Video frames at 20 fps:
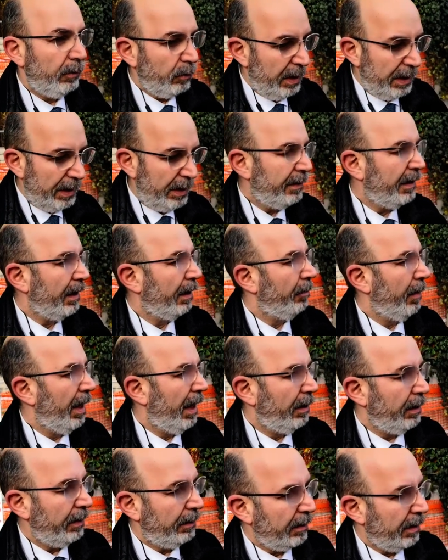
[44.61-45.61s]
quelli
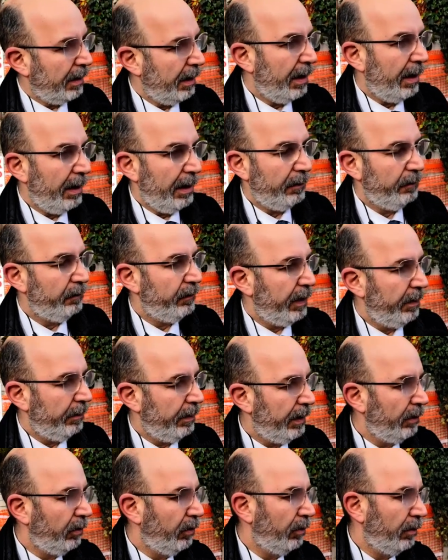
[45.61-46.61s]
intermedi tra
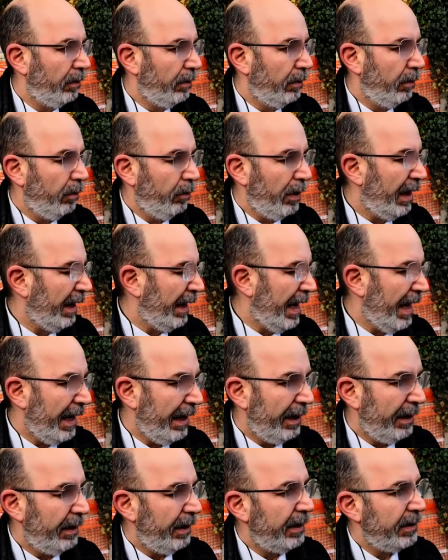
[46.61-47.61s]
l'affidamento, una
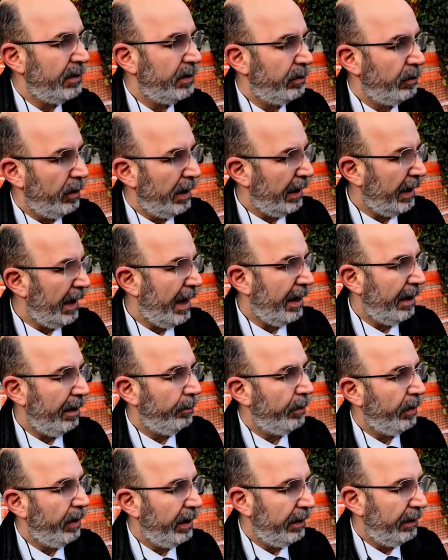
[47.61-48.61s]
gara, l'inizio di una gara e
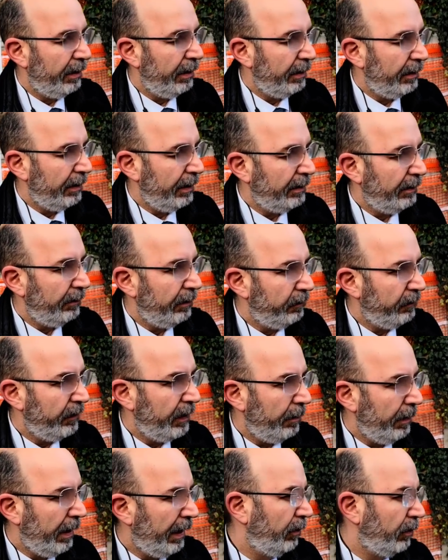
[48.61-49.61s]
poi il relativo
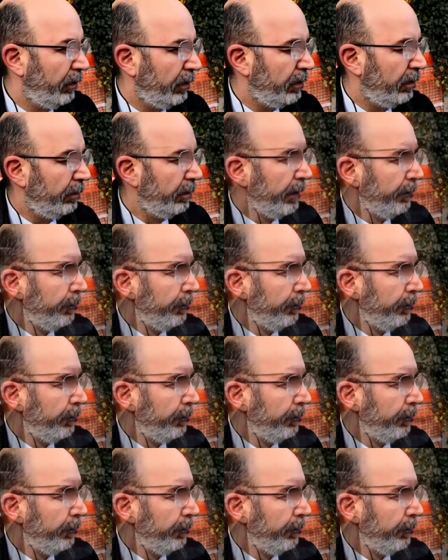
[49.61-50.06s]
affidamento. Insomma.